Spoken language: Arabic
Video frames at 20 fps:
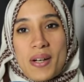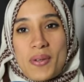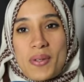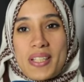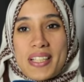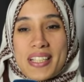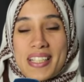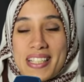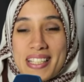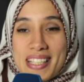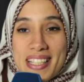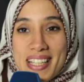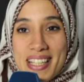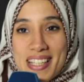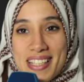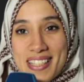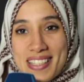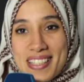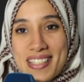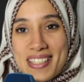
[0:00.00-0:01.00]
ولكن
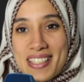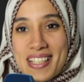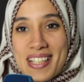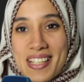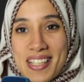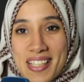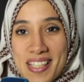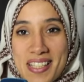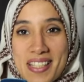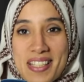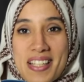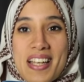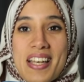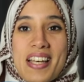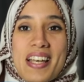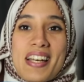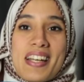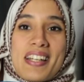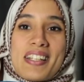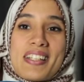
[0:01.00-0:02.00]
كان عندي يقين
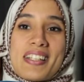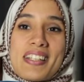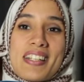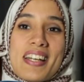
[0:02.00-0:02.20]
آه،